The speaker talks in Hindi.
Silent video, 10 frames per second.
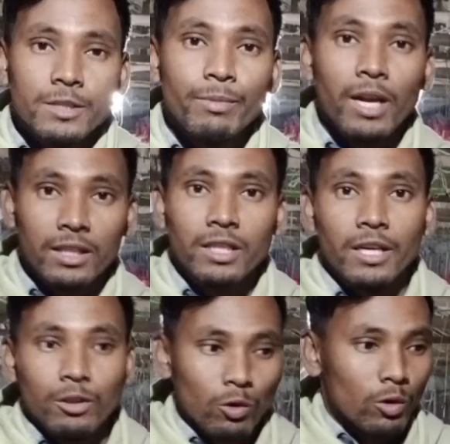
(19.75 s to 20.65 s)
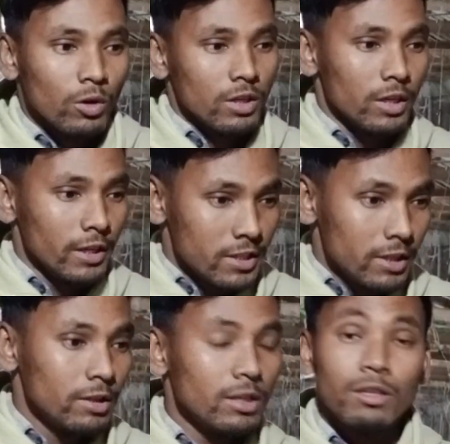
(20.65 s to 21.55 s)
इसमें लगता है तो
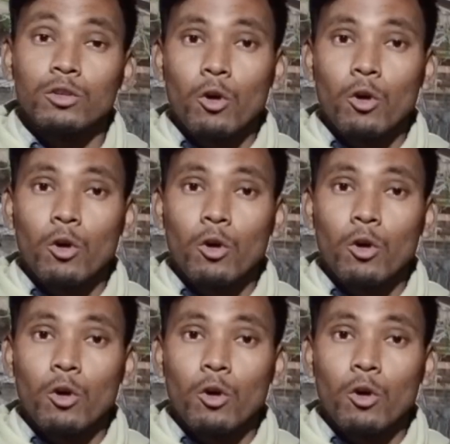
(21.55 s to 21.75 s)
इसी